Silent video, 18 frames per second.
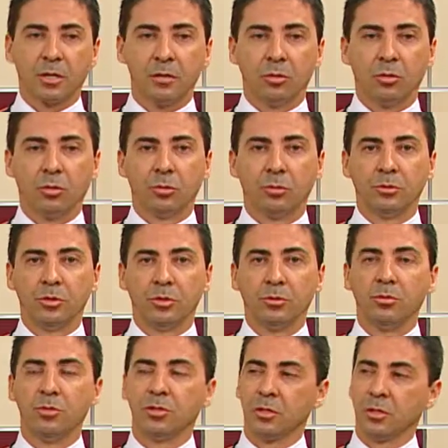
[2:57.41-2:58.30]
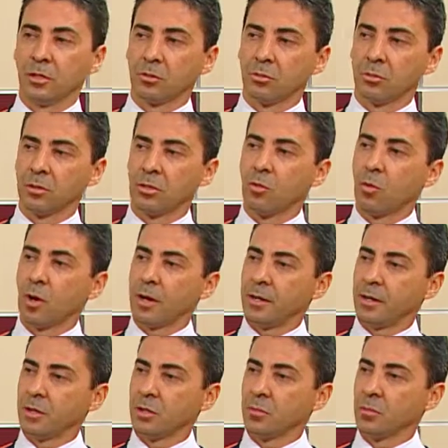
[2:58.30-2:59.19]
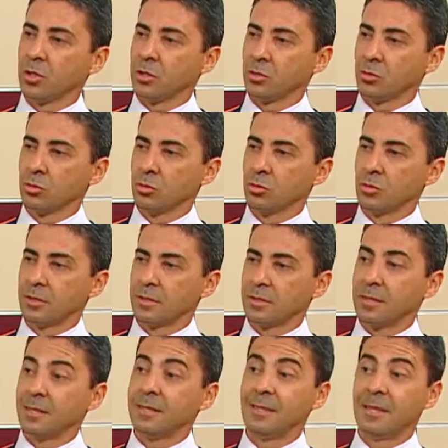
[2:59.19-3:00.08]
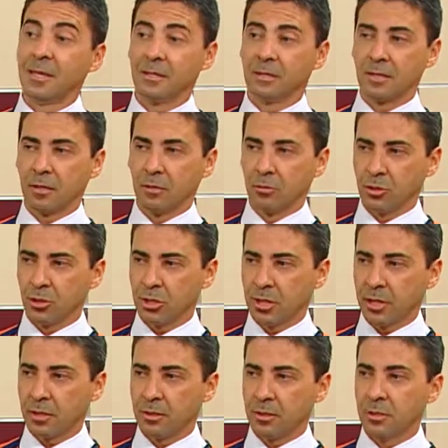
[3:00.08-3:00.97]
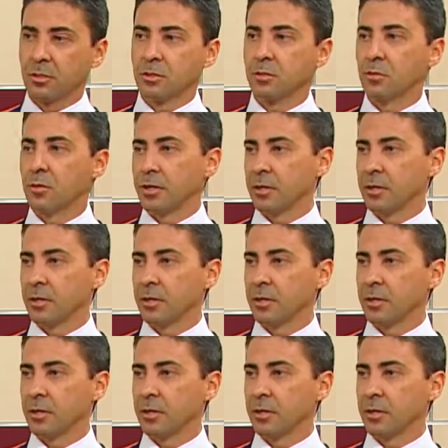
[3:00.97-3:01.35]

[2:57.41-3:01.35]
em torno de 240 pessoas desalojadas, que são